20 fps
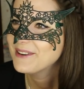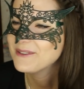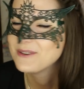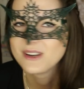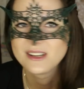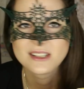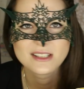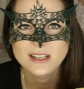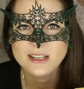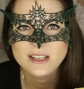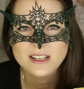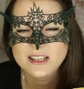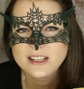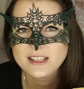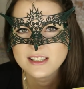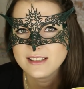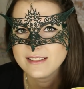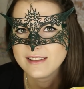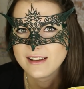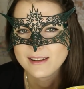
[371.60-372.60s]
Уже страшный
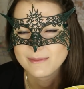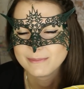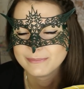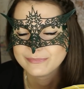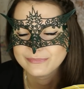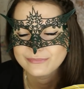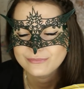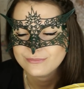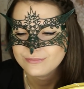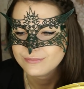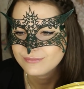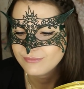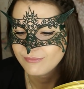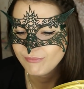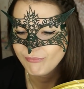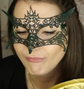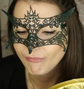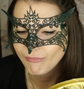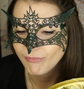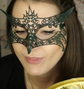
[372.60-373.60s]
человек.
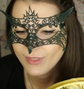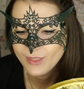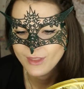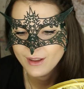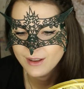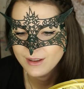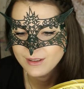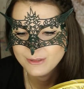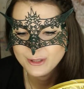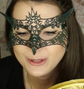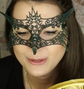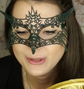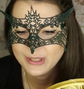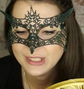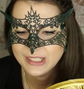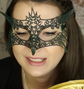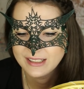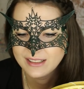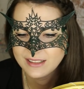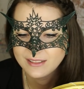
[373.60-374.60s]
В
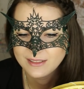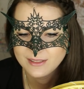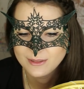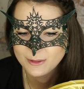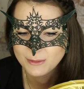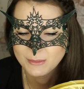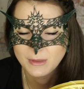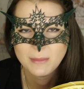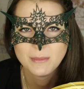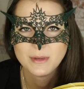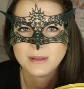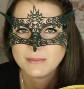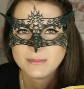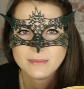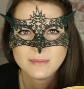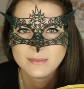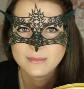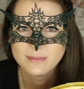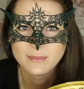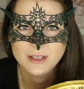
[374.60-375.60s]
итоге, ну, мама
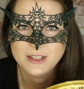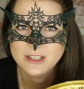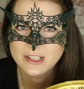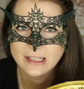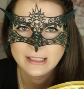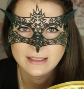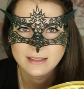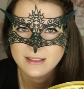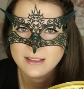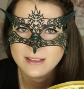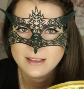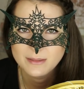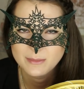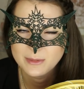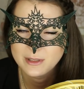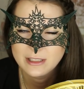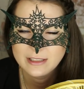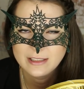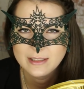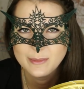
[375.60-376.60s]
отчаялась от
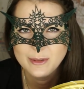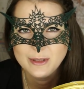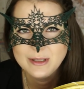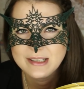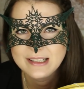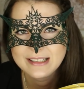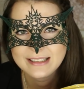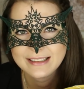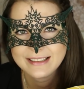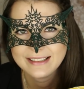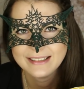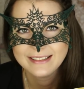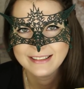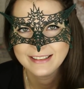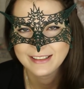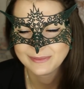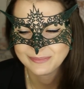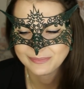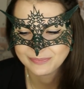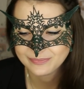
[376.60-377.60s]
меня добиться
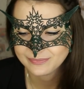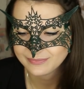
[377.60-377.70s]
каких-то